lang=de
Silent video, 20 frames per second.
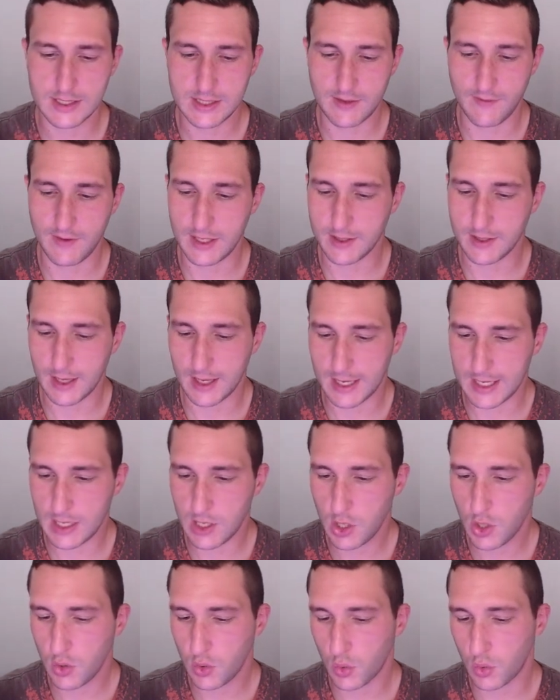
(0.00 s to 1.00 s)
der Welle 3
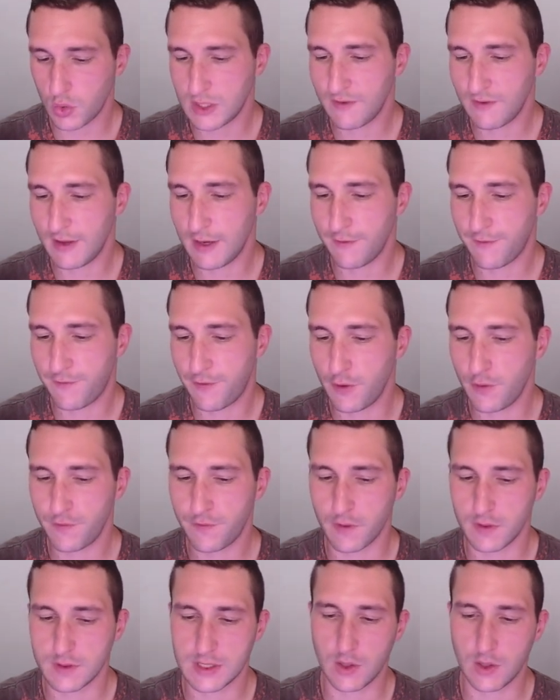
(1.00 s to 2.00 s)
und die Welle
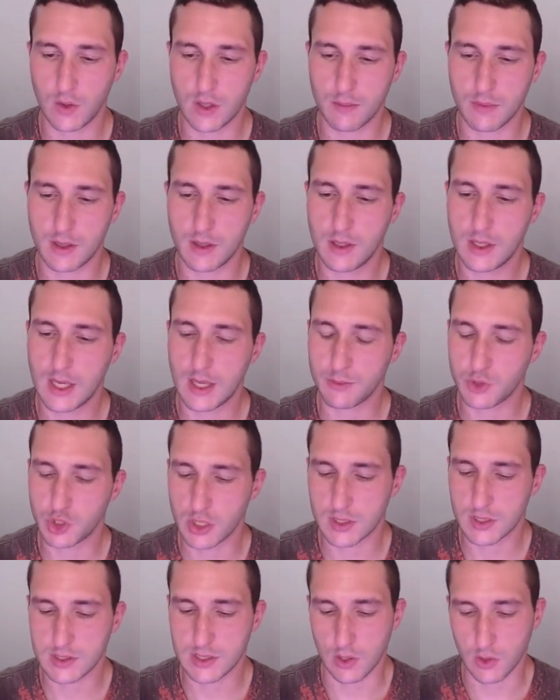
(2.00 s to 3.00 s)
5 sich auch immer am
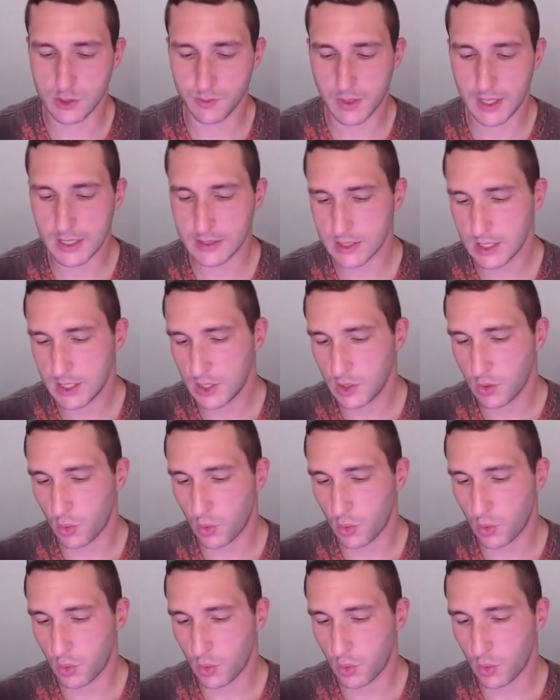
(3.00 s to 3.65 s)
stärksten ausprägt